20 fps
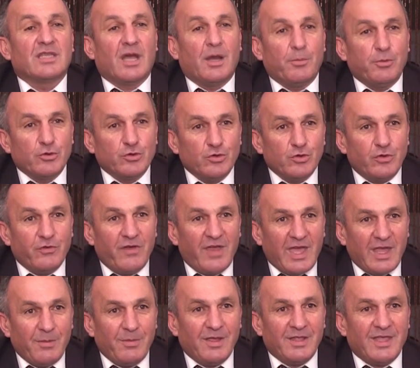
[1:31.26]
tapusunu
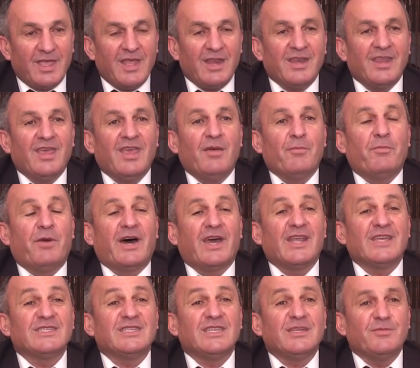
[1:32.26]
vermeden
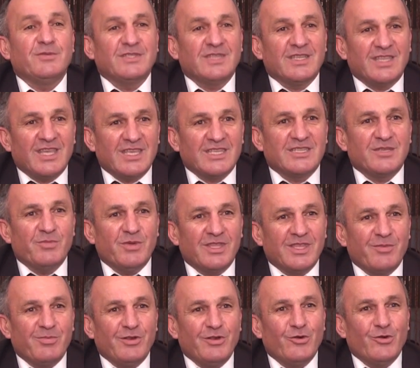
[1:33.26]
parasını bize teslim
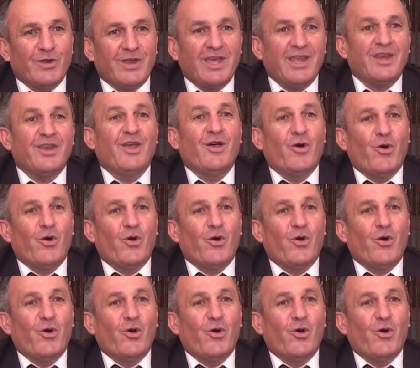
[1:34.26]
edebiliyorlar.